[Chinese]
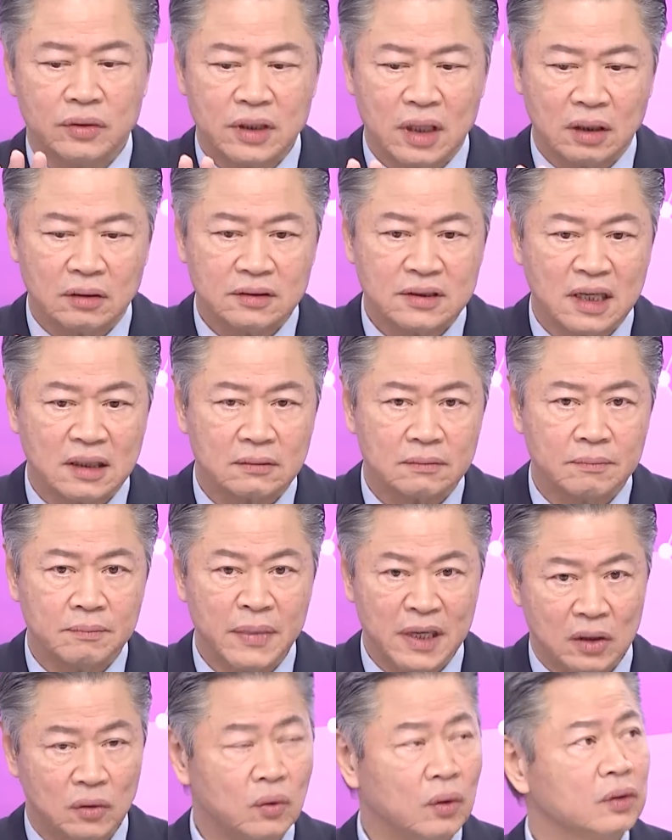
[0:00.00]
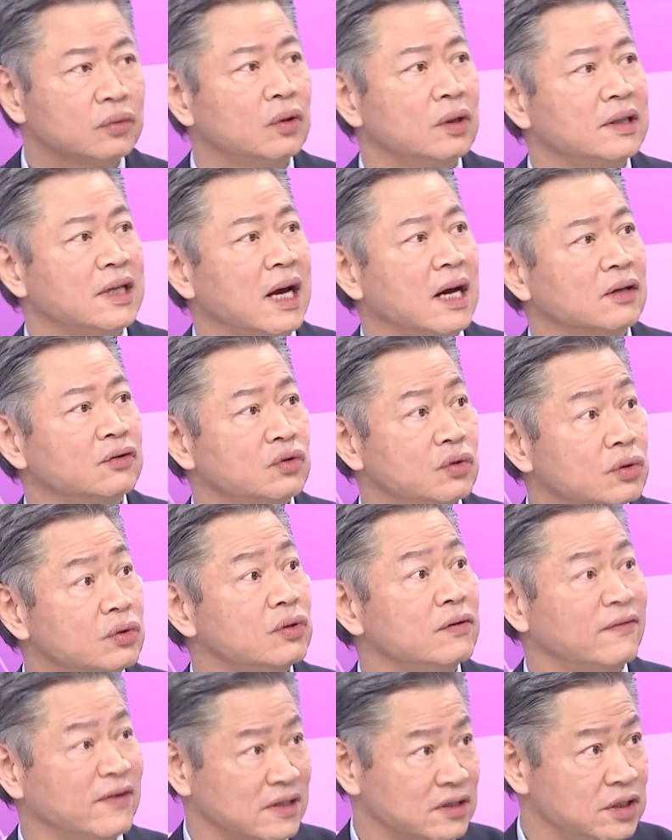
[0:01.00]
就要让美国对他继
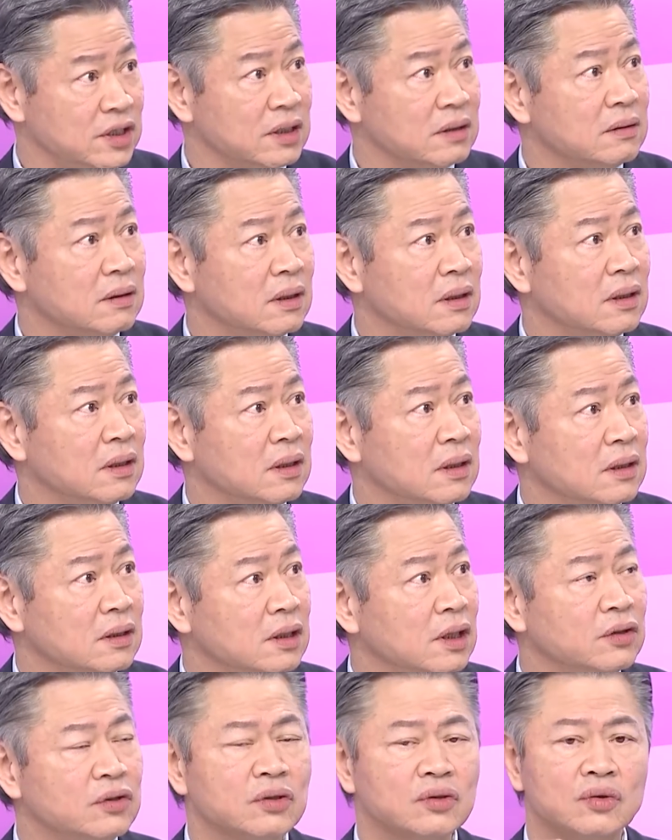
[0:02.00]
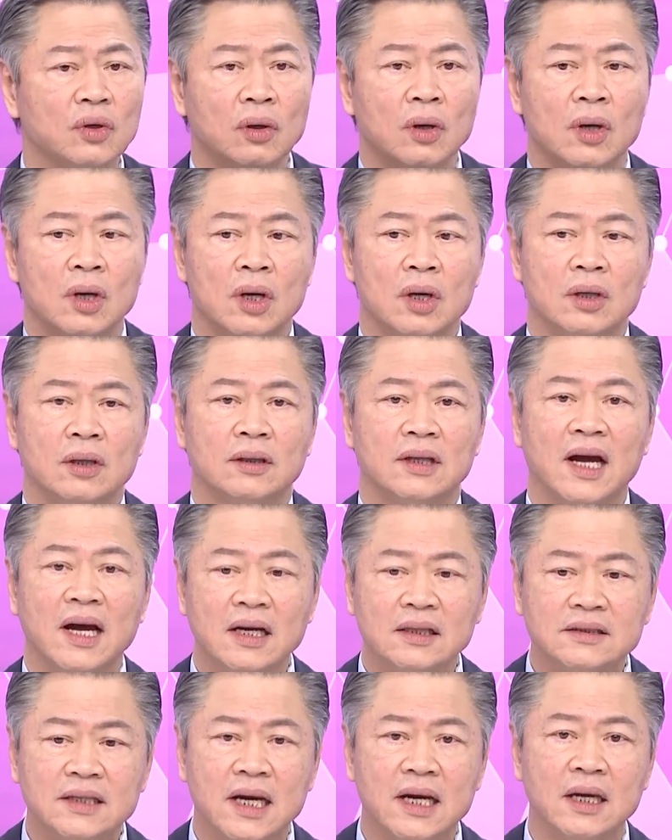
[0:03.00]
续放心。也就是说，
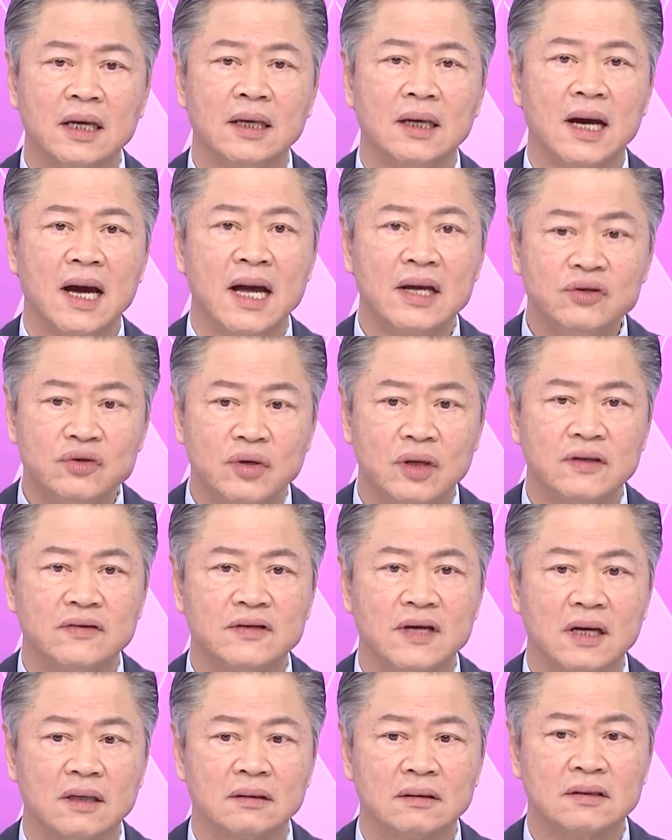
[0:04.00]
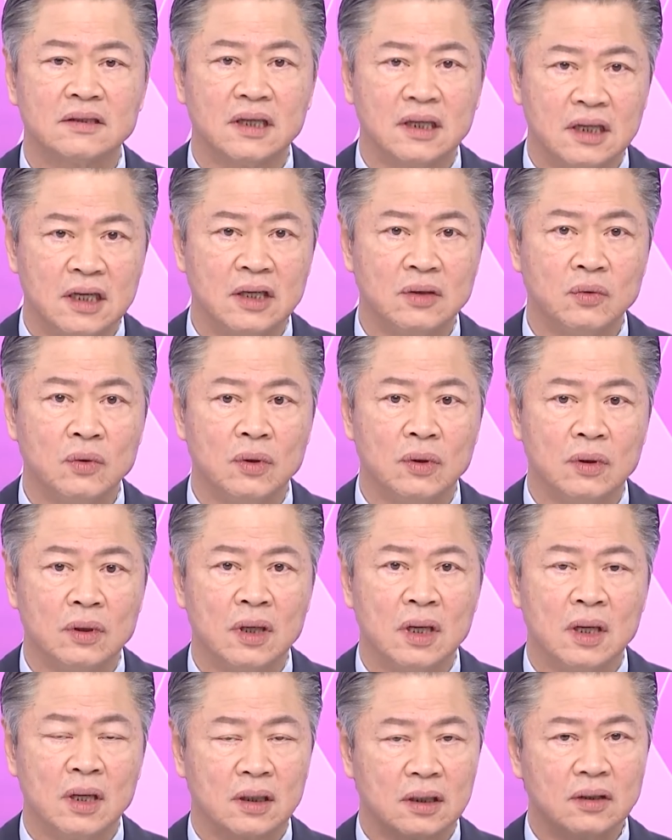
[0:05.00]
他在安全上这个领
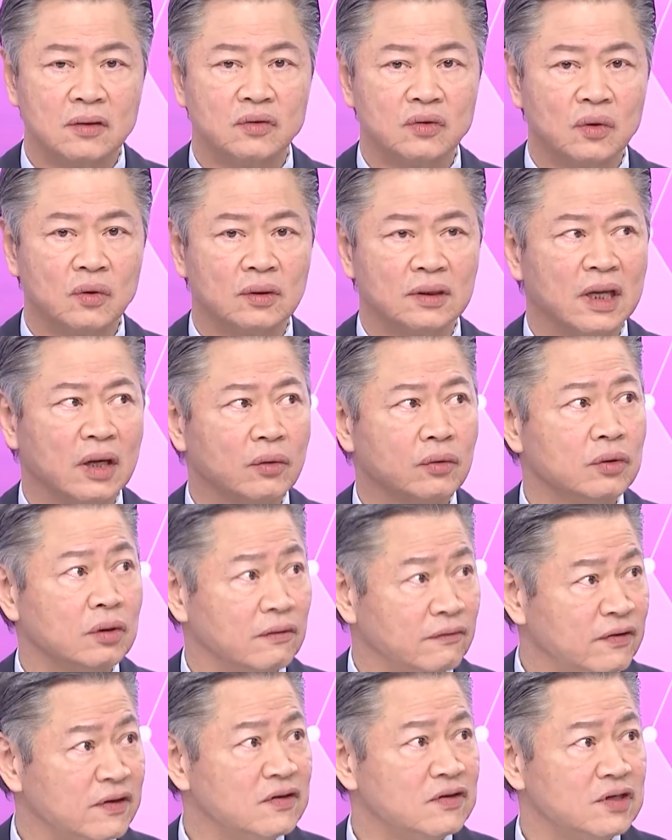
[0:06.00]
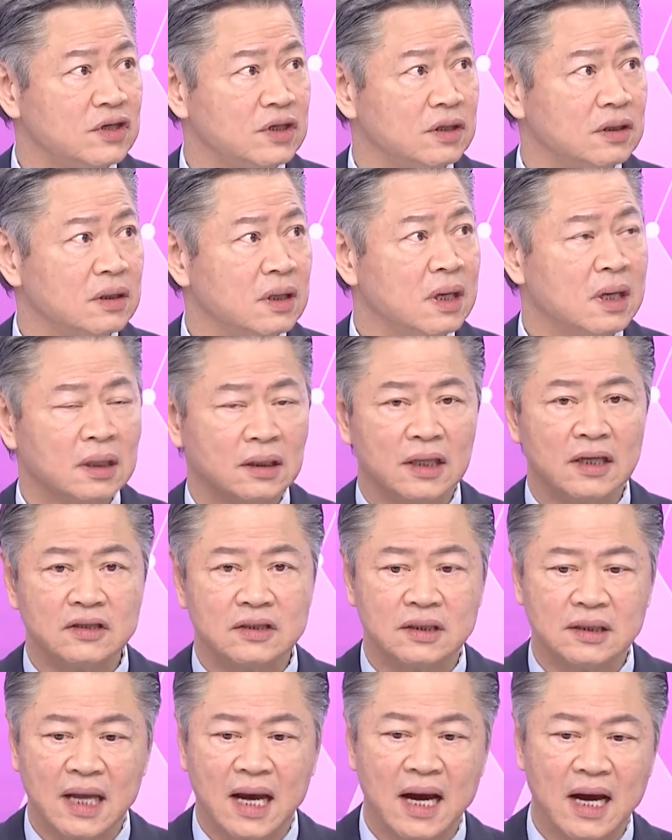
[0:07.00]
域跟中国大陆有分歧，但
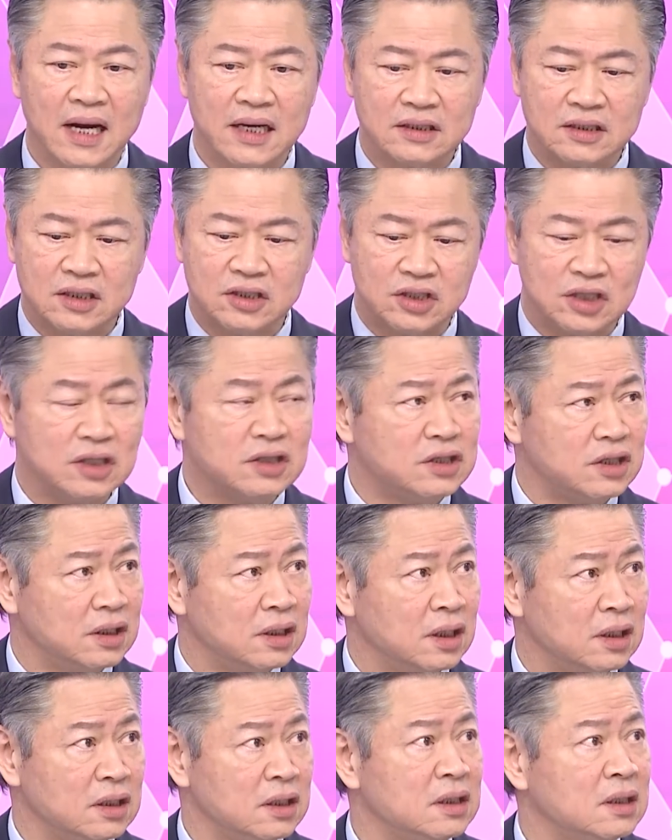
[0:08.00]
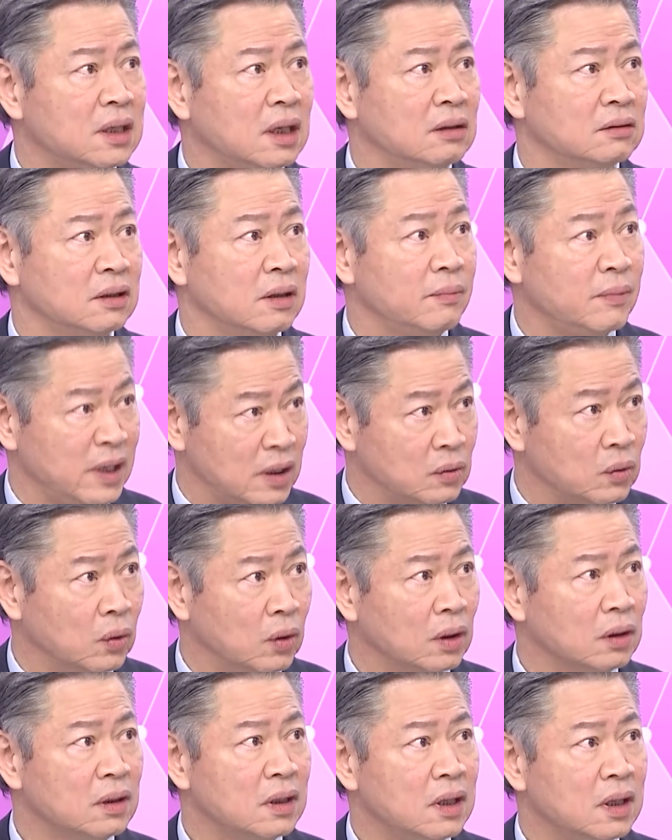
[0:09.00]
是他还是紧紧的依靠的美
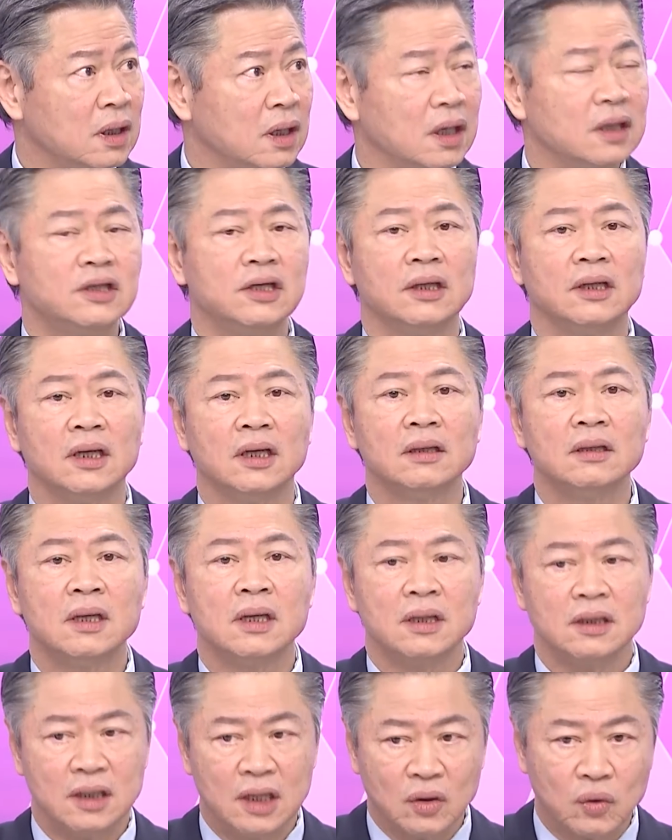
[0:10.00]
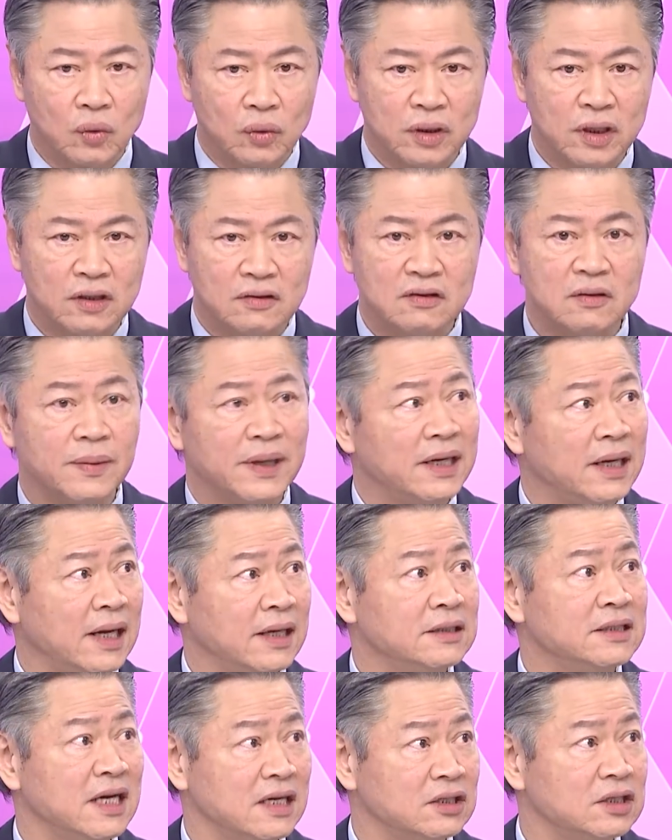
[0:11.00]
国。而且呢，也鼓励日本
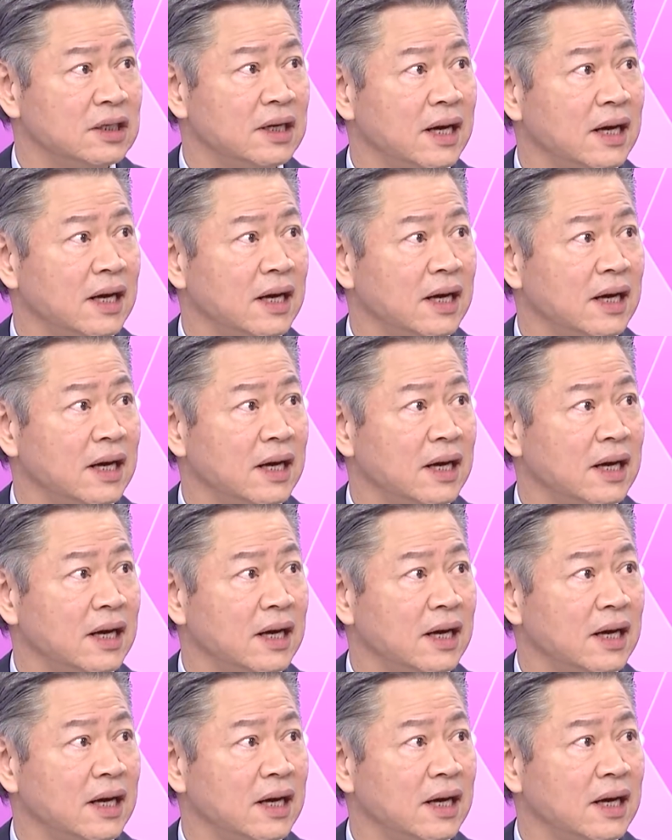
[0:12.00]
来加